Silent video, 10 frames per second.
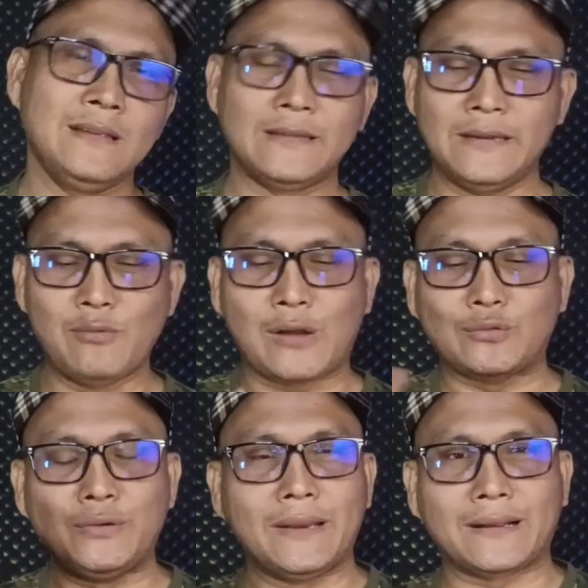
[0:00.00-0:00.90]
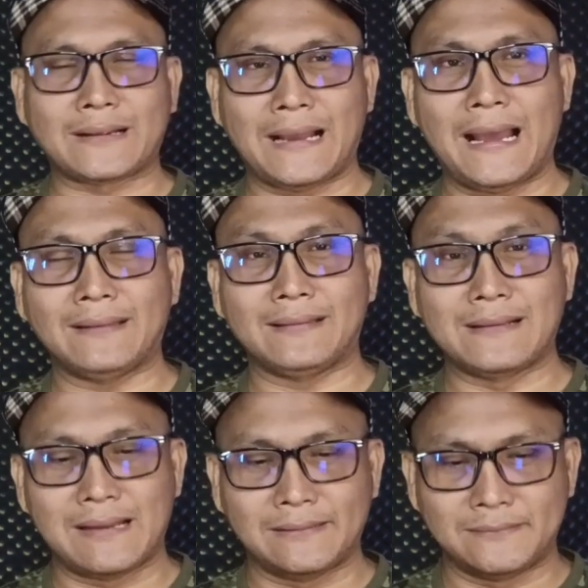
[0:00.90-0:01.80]
jadi waktu dia dekat
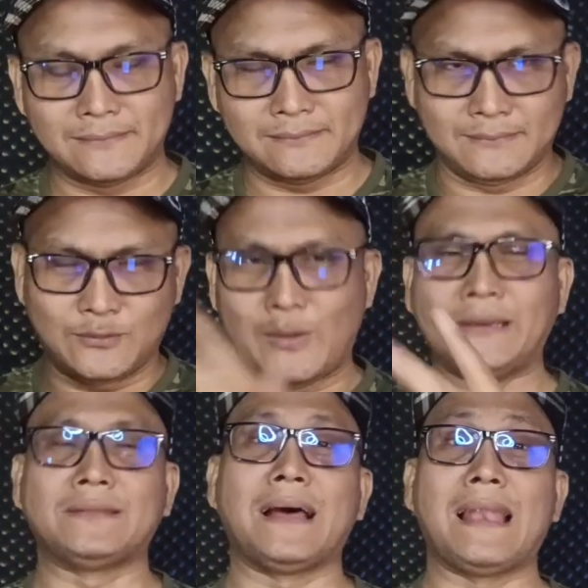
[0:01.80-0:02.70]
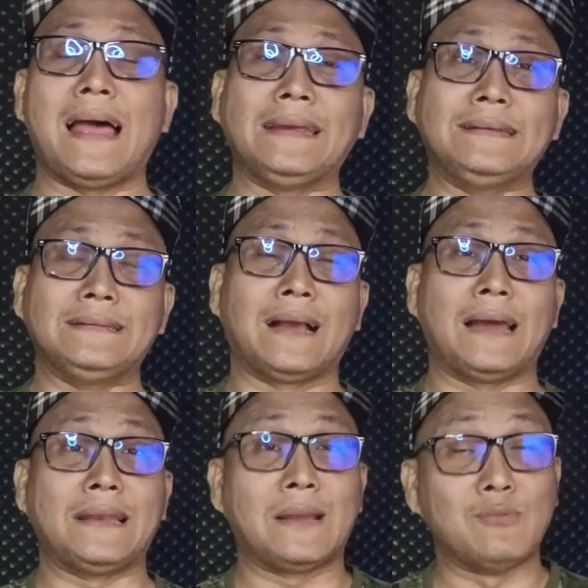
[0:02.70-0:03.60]
dengan wanita lain yang
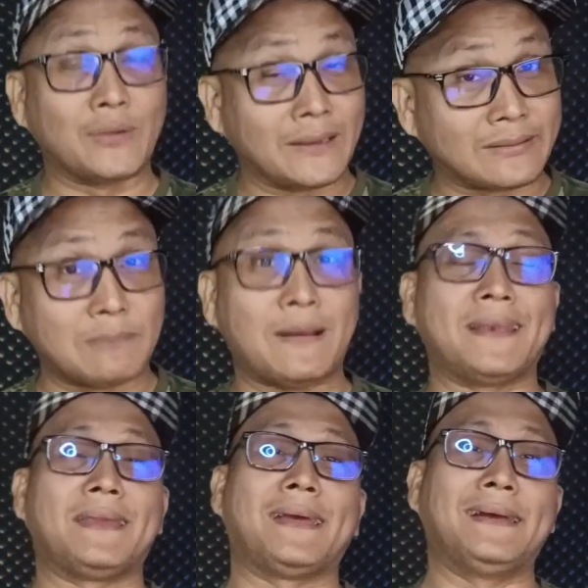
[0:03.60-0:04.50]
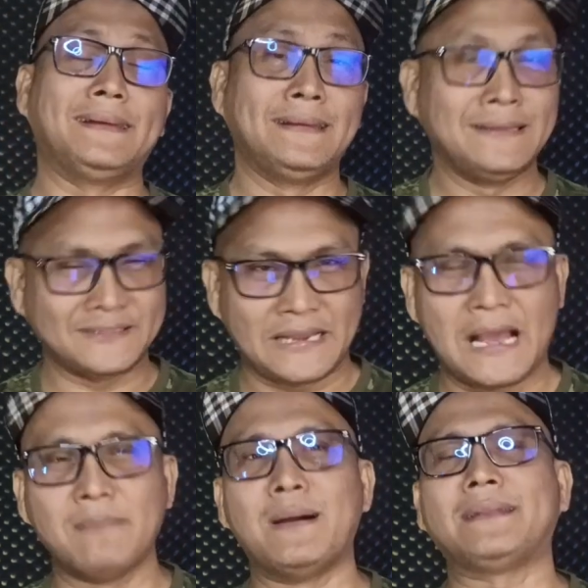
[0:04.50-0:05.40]
adalah mungkin temannya
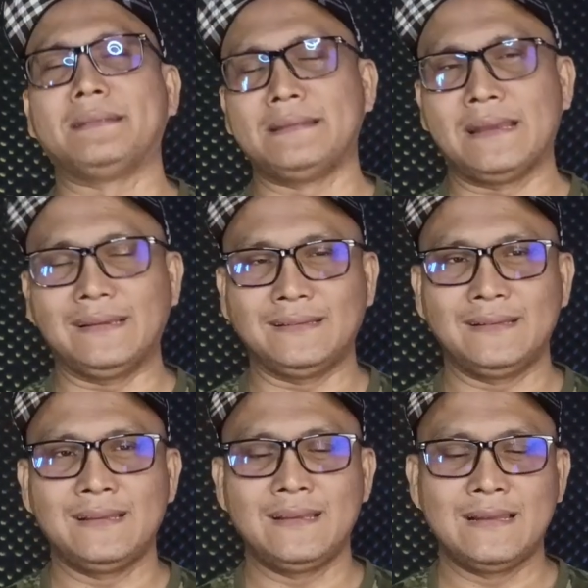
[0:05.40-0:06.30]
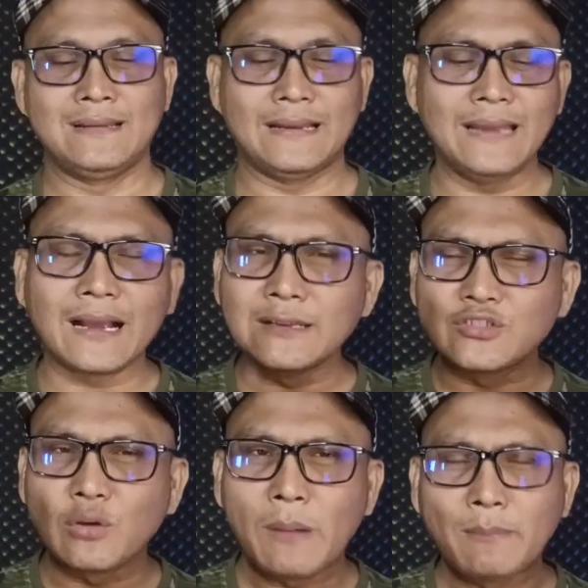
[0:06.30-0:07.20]
sahabatnya nah dia akan
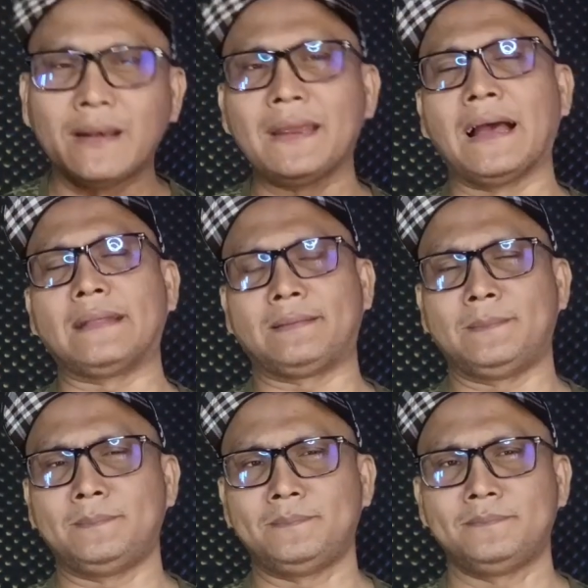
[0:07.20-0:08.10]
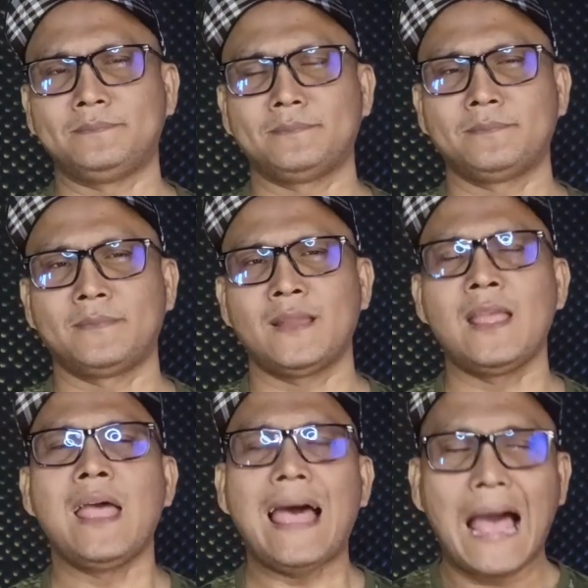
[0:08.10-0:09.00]
coba melihat
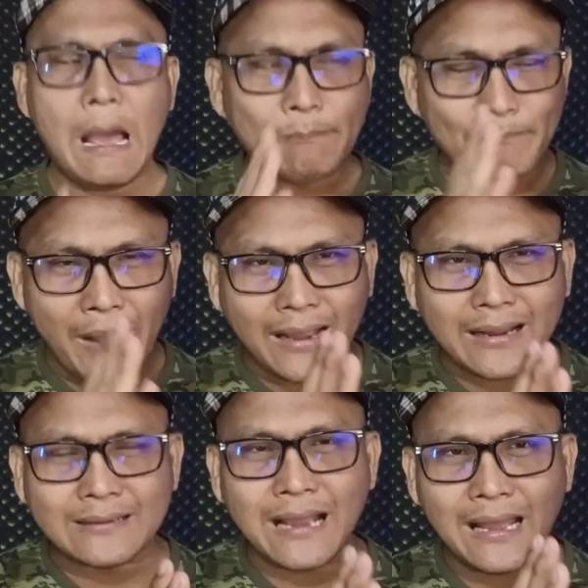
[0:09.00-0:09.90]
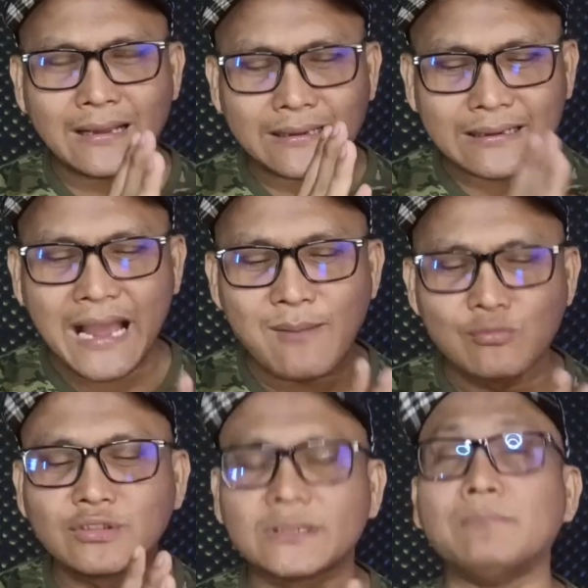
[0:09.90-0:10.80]
apakah
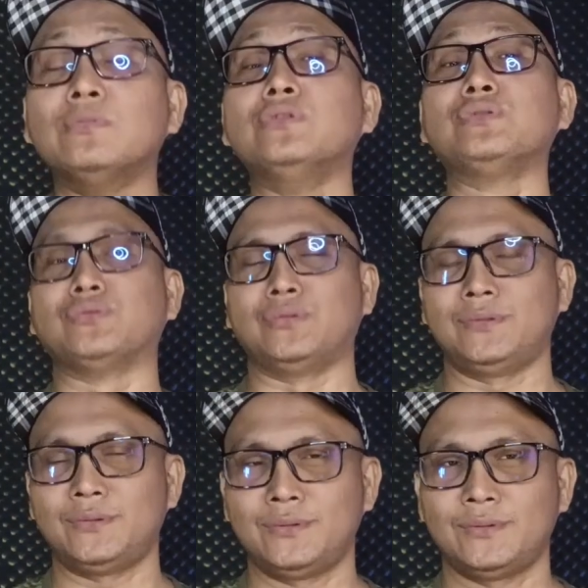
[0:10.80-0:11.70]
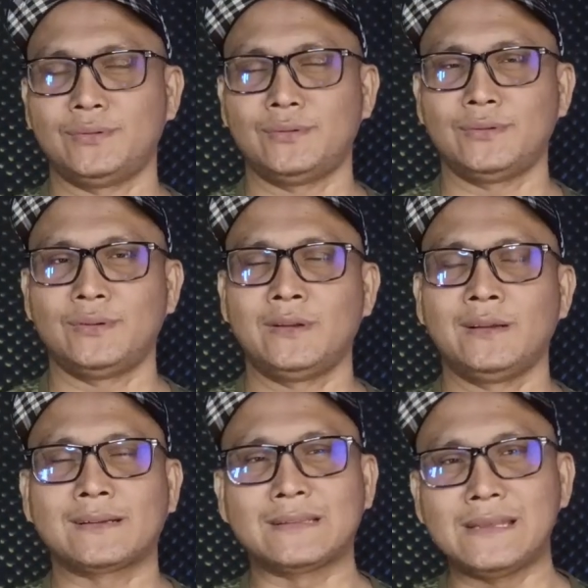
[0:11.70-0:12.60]
kamu cemburu
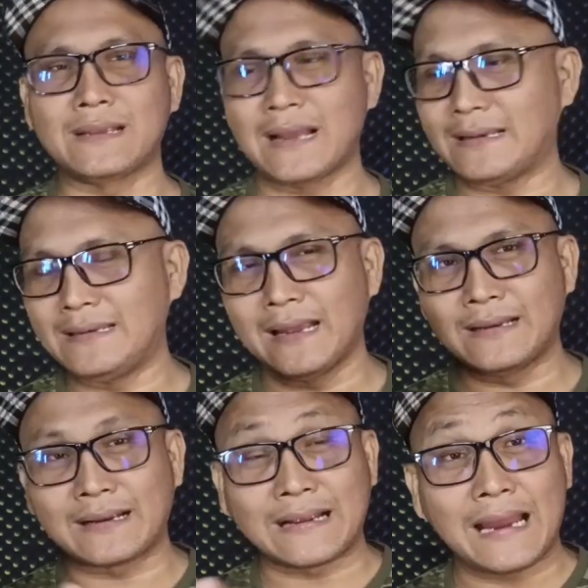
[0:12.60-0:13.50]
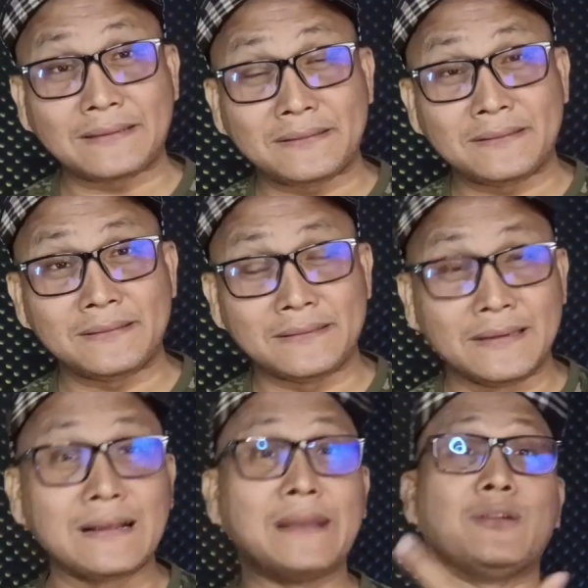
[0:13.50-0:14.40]
ketika dia dekat
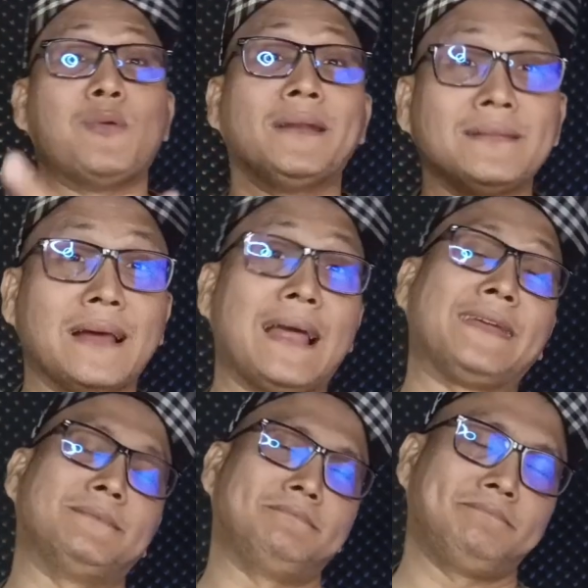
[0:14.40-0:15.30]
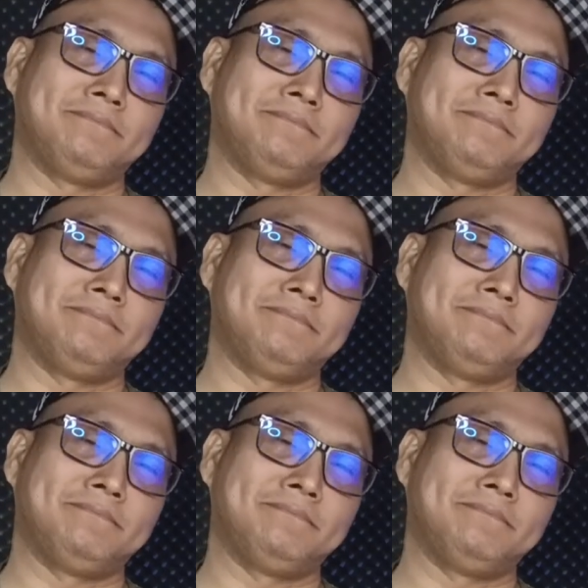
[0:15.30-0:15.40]
dengan wanita lain